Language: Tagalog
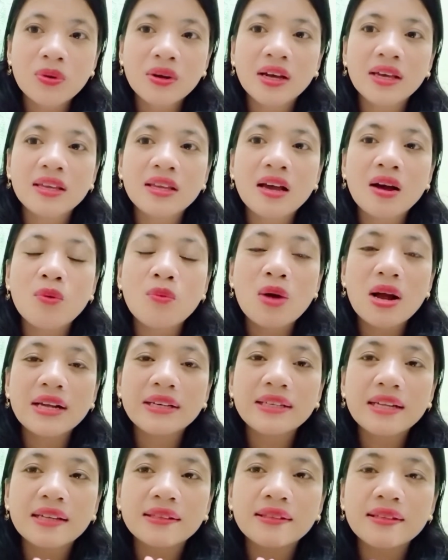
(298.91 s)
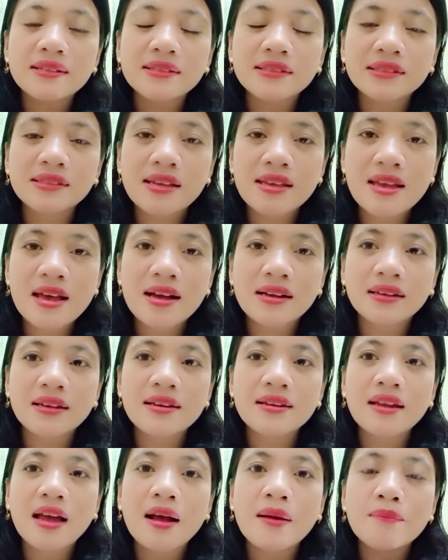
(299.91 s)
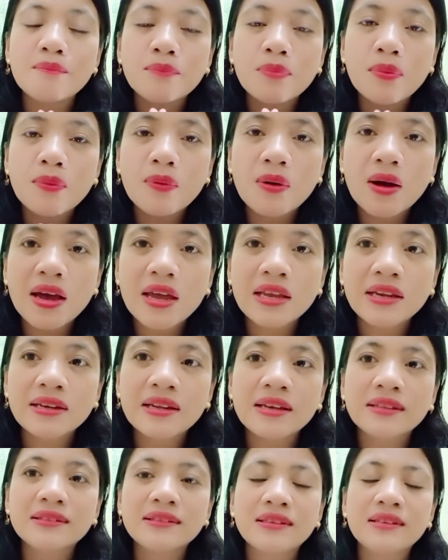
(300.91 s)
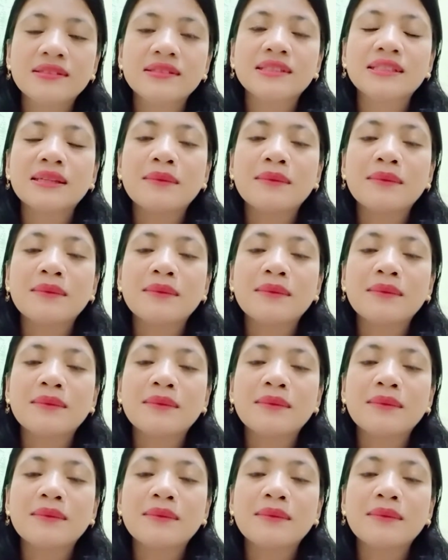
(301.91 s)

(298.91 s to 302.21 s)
Kaya wag natin sayangin ang buhay natin sa